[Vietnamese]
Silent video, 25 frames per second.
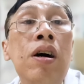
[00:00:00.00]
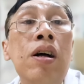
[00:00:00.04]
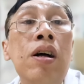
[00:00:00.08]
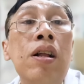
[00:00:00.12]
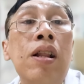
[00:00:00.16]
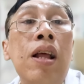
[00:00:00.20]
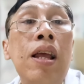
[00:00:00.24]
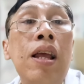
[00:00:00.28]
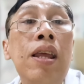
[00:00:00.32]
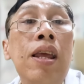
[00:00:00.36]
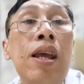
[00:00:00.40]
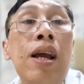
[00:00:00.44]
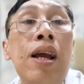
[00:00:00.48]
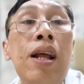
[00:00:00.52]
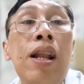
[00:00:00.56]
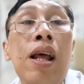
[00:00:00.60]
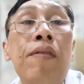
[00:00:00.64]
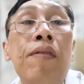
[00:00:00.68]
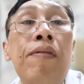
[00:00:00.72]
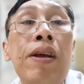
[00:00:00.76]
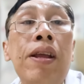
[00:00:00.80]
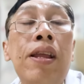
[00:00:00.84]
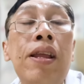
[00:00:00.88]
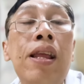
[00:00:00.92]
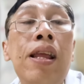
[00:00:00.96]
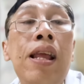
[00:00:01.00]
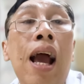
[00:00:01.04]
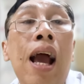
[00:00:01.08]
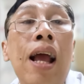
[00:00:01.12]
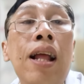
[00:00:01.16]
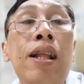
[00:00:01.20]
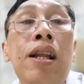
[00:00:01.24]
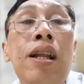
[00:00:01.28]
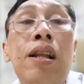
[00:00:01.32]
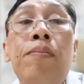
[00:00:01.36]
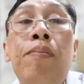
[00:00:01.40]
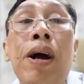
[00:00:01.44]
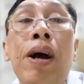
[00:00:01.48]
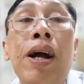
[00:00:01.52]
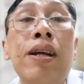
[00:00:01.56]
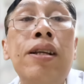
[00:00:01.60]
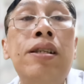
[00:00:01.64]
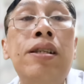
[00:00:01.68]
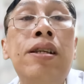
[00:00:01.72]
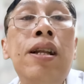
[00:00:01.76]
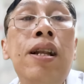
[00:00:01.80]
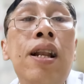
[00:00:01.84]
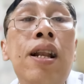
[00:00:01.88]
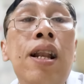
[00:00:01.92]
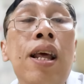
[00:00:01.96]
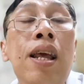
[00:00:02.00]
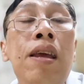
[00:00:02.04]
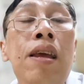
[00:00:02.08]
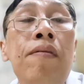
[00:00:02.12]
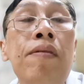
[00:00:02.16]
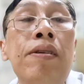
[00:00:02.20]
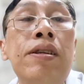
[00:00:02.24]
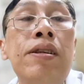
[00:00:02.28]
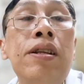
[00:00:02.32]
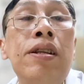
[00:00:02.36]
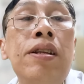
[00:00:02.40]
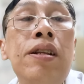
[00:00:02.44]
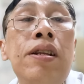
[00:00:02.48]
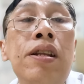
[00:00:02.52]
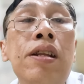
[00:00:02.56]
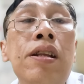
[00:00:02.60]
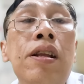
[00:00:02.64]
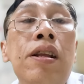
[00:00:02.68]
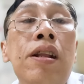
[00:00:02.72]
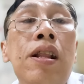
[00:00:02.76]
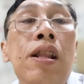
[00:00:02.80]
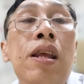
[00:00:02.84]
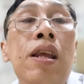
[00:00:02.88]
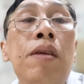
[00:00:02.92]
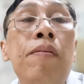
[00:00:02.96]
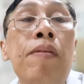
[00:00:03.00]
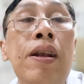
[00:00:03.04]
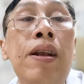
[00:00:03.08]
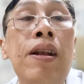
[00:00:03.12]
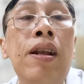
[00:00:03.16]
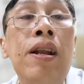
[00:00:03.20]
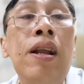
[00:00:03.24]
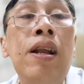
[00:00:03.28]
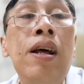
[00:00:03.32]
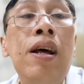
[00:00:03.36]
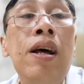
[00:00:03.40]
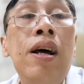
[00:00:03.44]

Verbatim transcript: Dạ. Tại vì cái này phải giải thích bằng sinh lý và sinh lý bệnh